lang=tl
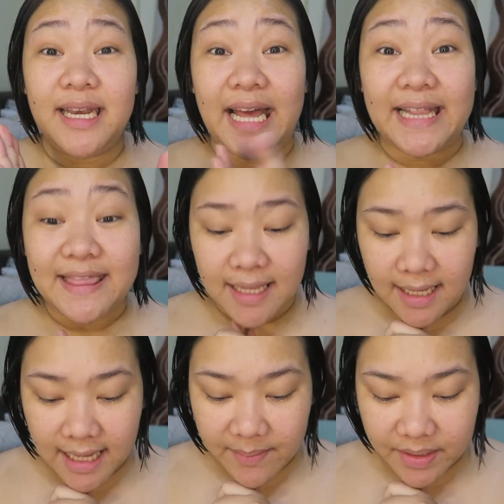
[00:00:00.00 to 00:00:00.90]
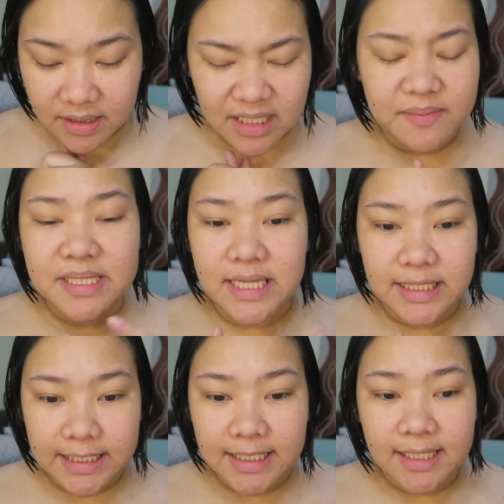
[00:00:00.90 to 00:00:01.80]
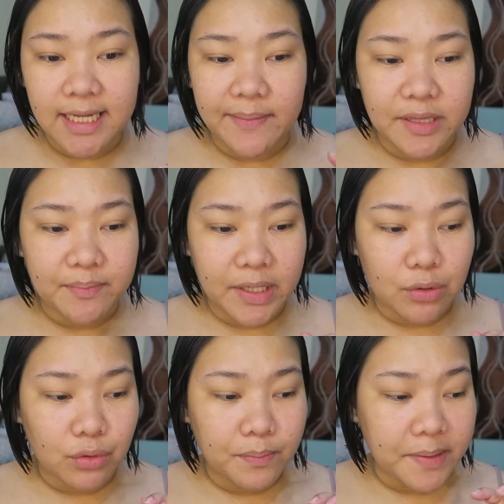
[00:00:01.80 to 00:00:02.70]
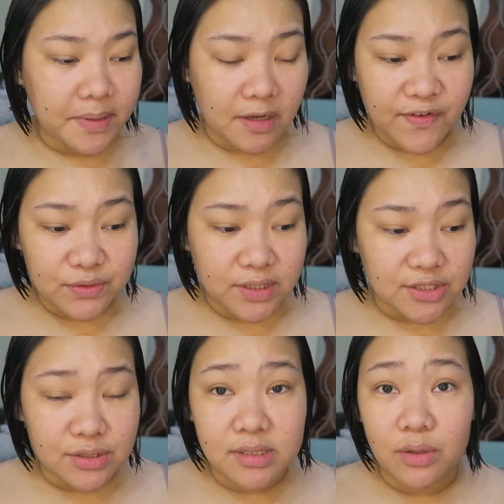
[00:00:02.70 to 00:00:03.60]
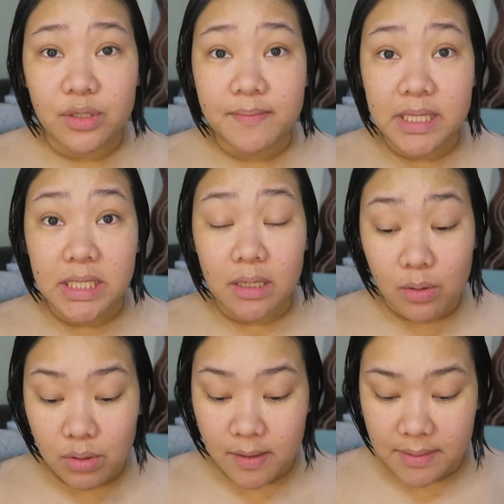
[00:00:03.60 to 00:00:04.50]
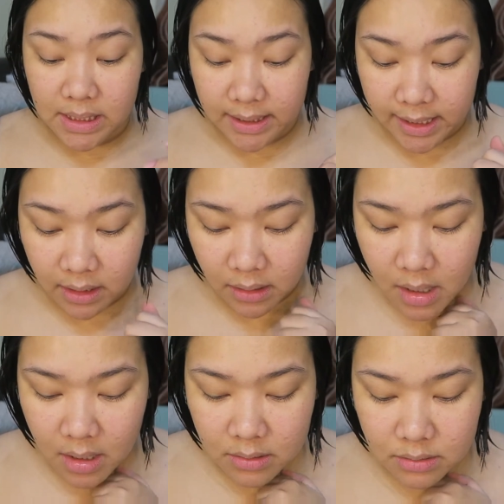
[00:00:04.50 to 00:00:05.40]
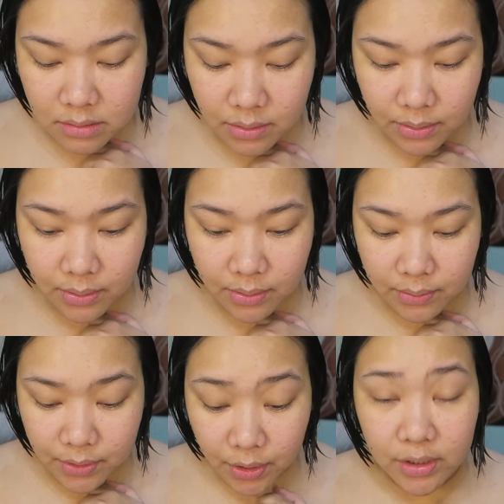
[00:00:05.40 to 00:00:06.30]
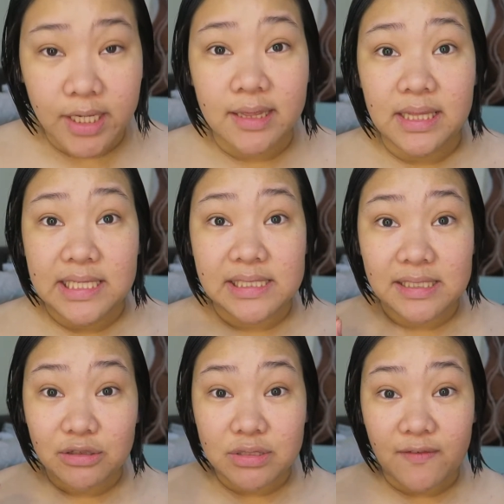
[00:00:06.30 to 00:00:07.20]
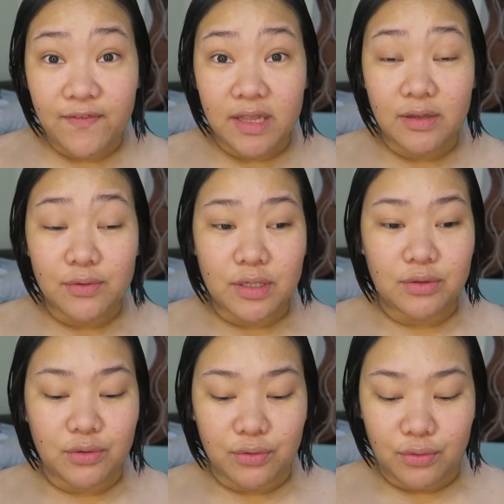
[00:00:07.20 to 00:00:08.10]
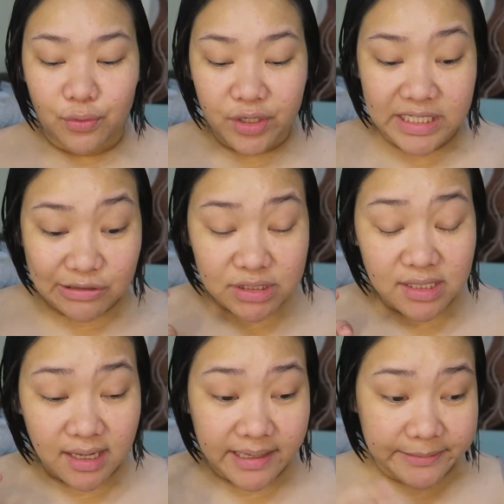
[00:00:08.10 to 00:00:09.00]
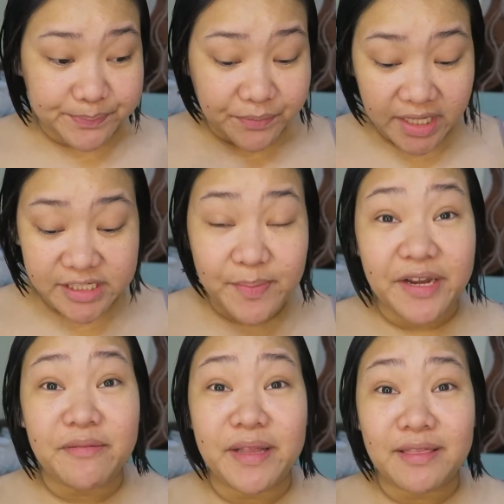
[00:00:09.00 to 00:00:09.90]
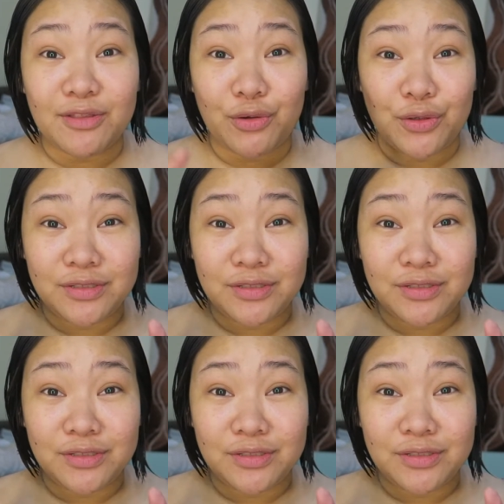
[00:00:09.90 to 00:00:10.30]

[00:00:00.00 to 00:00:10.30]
lahat nagagamit. Hindi naman sa hindi nagagamit, pero may mga foundations ako na bihira kong gamitin. So, yon at least dito sa video na to, or dito sa experiment na to,